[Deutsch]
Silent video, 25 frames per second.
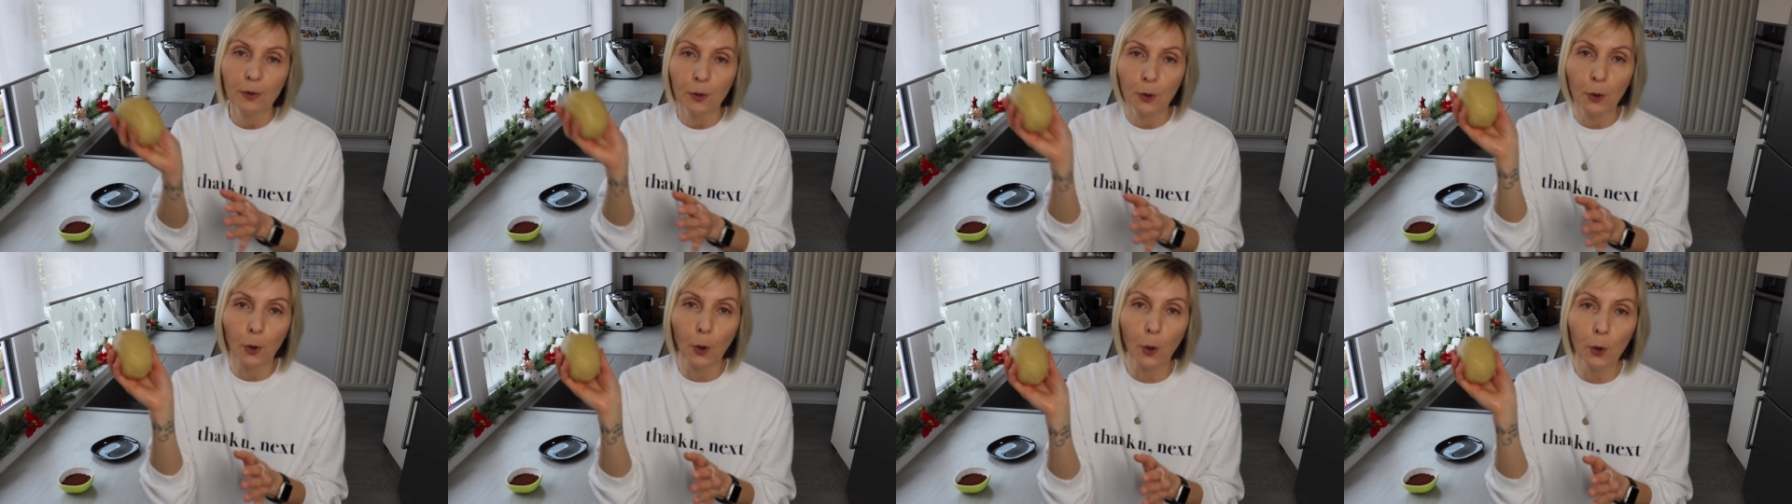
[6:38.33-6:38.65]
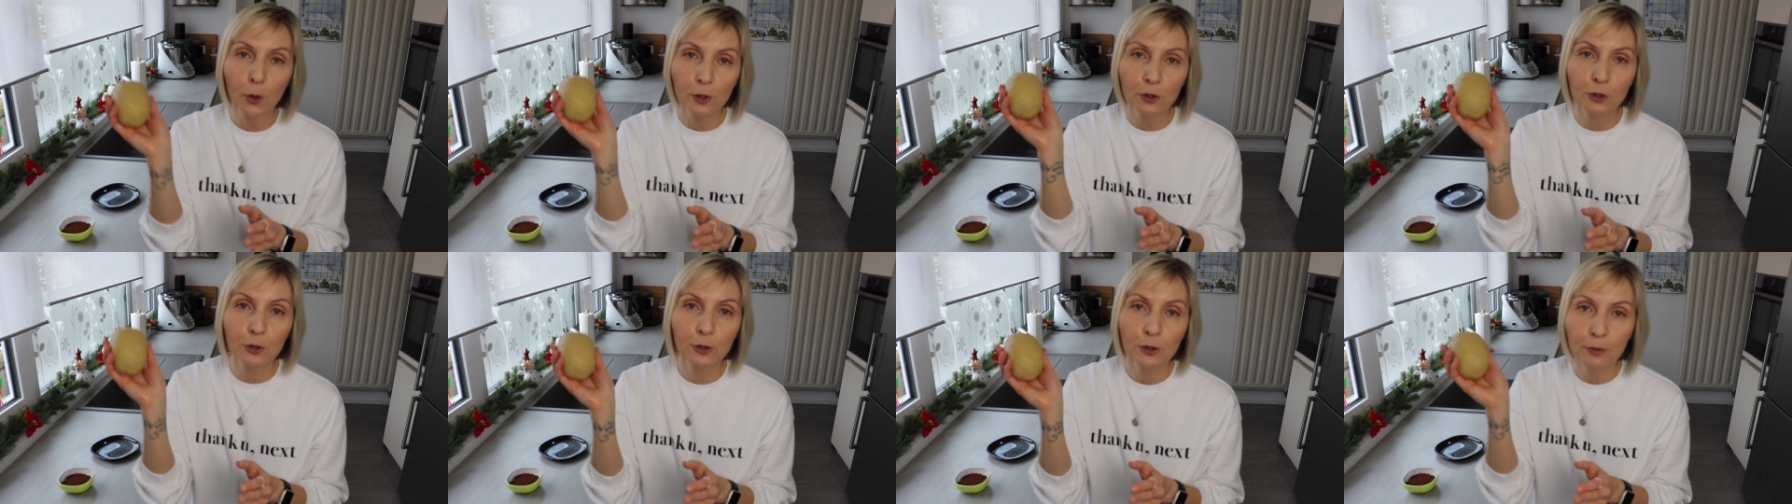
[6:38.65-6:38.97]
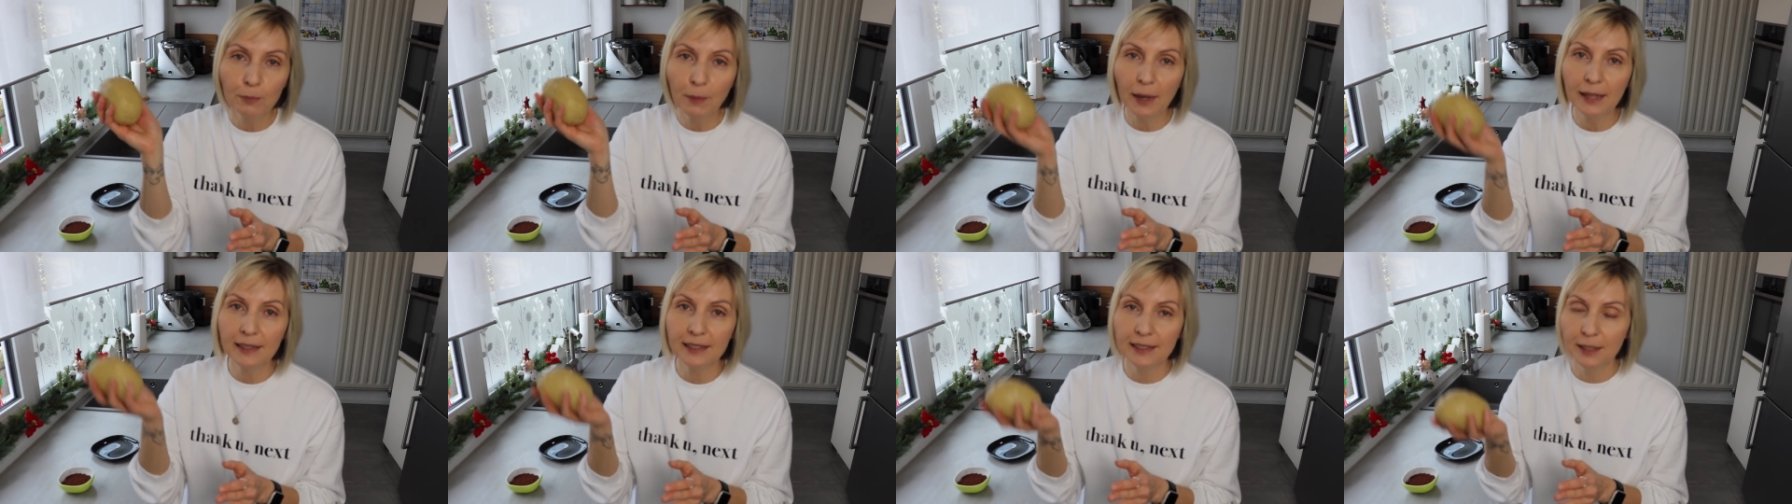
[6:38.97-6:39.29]
großen
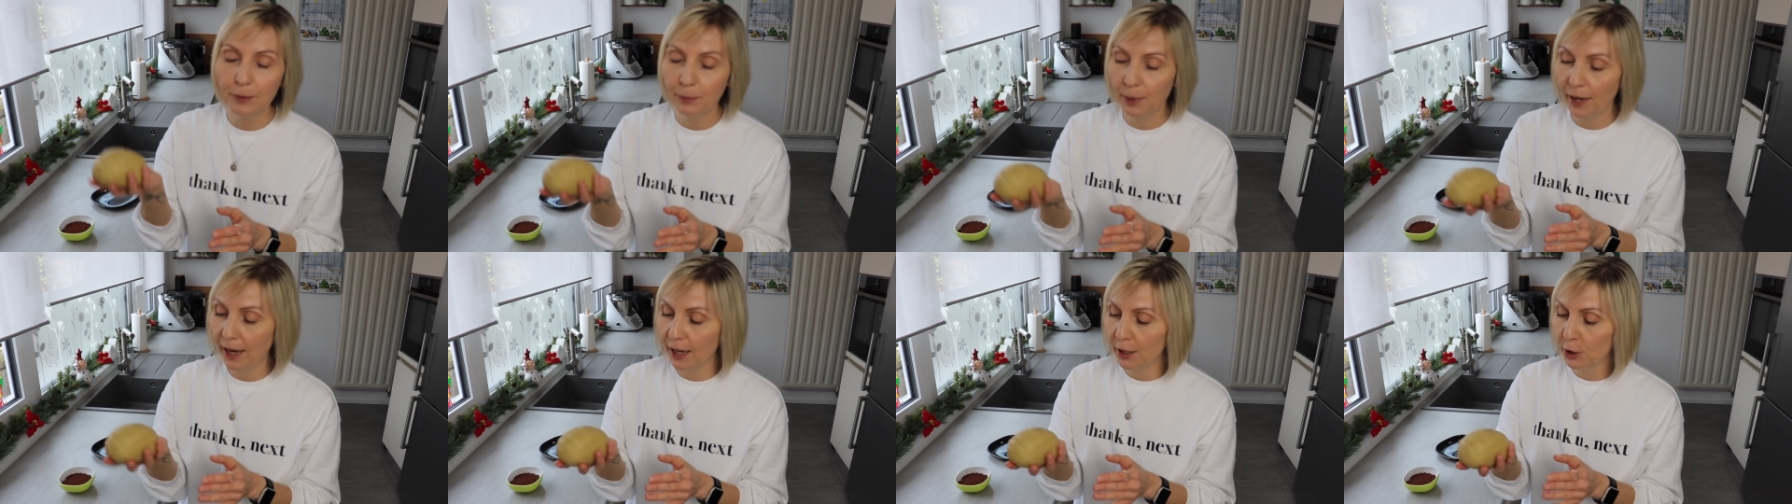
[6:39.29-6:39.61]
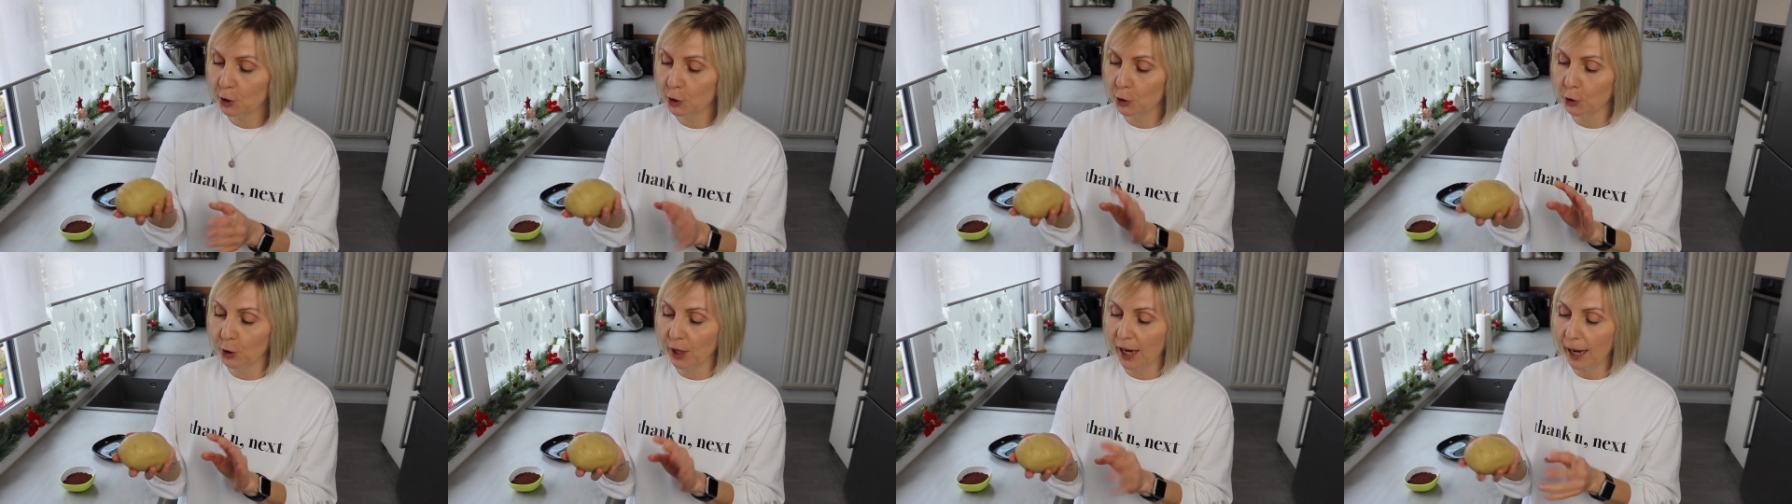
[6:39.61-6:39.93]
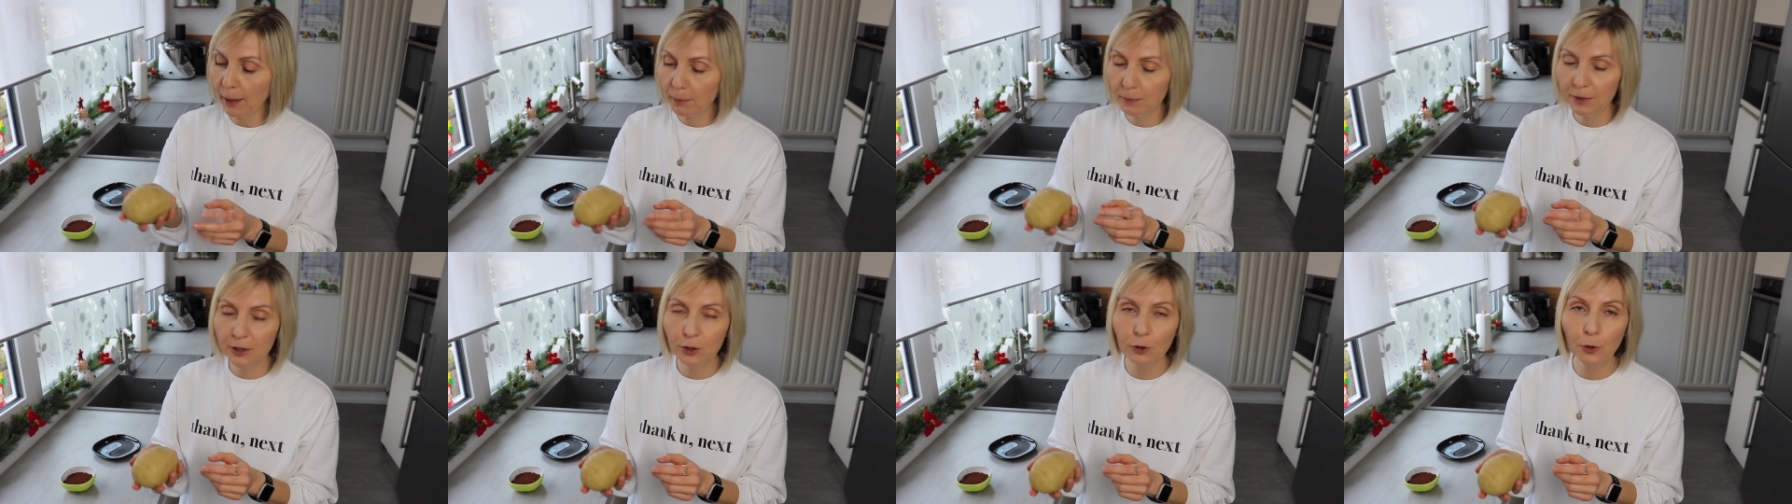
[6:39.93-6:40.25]
Marzipanstück
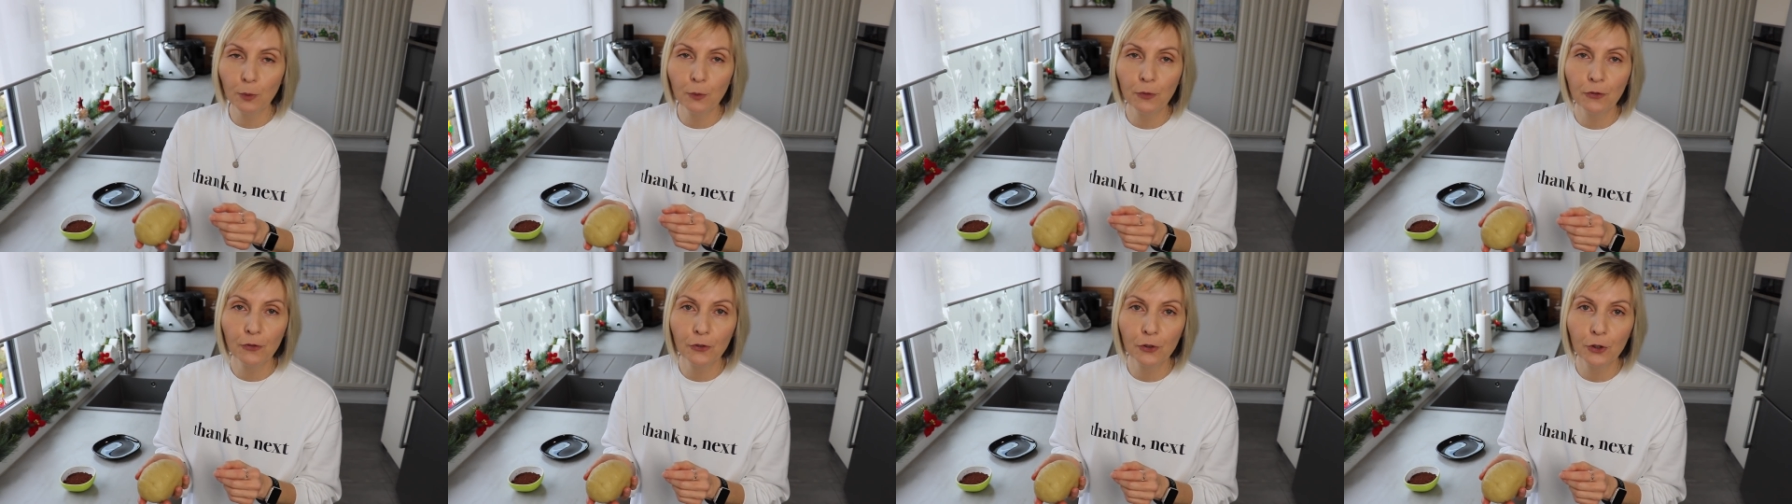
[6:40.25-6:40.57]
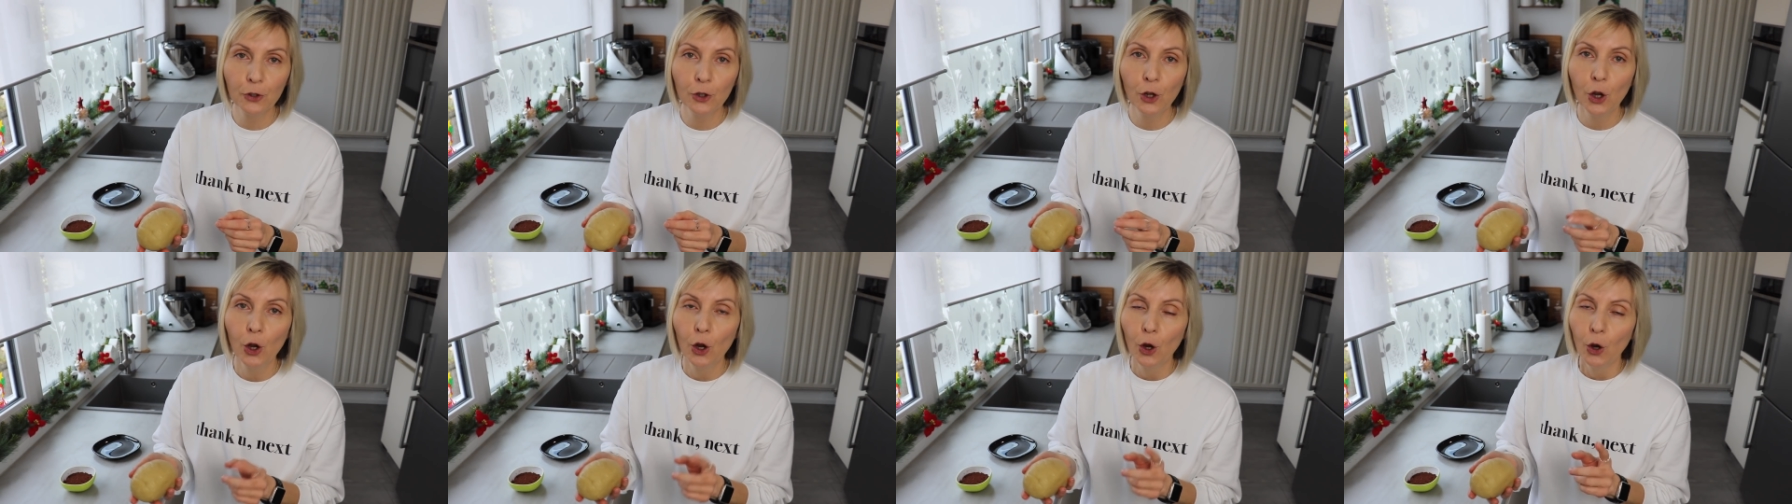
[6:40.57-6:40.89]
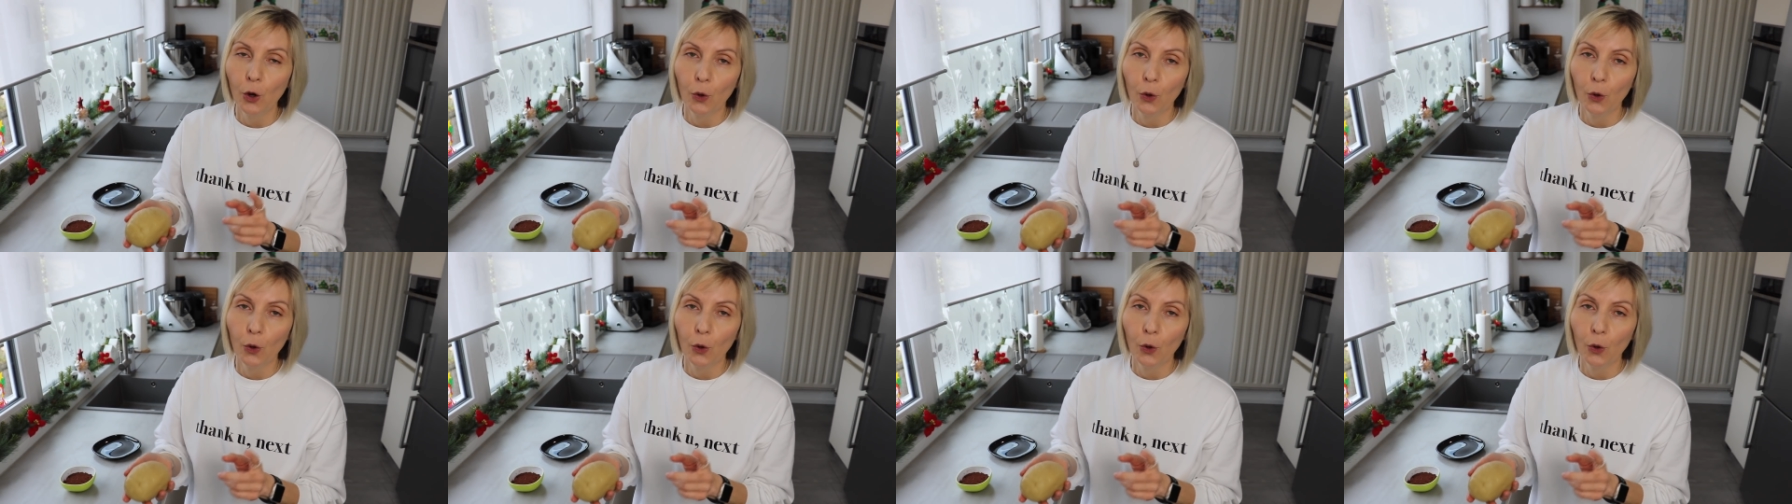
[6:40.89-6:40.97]
abzupfen